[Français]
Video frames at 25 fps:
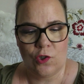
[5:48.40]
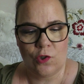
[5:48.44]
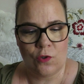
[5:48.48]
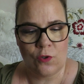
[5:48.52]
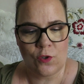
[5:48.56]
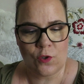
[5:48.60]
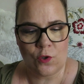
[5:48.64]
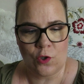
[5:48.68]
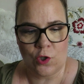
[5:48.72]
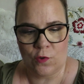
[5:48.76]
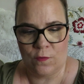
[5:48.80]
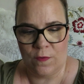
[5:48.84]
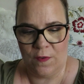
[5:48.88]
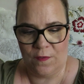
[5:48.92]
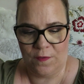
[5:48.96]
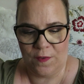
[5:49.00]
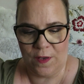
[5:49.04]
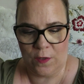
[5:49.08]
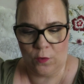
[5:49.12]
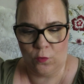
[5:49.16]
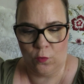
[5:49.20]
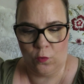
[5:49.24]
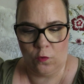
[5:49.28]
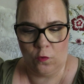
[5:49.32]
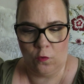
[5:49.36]
Chose que je vais
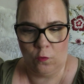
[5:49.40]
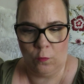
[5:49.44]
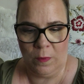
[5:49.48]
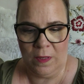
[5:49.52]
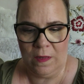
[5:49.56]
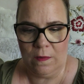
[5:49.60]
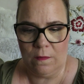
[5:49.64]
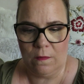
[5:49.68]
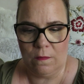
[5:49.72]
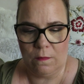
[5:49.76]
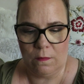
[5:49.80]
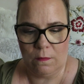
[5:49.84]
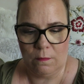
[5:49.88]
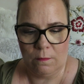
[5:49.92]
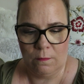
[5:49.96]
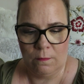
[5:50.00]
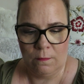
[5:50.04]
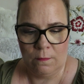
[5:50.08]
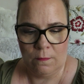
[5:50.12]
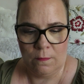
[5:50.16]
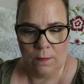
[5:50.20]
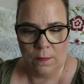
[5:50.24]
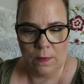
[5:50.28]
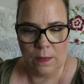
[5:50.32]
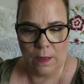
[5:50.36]
faire tout de suite.
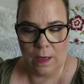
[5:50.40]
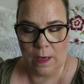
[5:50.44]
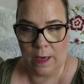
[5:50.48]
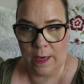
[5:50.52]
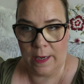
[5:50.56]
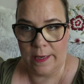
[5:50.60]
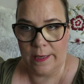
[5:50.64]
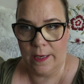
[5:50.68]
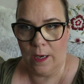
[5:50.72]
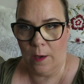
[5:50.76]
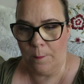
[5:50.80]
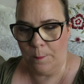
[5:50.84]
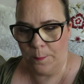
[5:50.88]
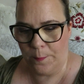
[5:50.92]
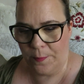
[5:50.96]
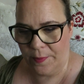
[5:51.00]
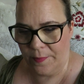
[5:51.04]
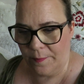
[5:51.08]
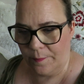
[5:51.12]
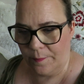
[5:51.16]
Allez hop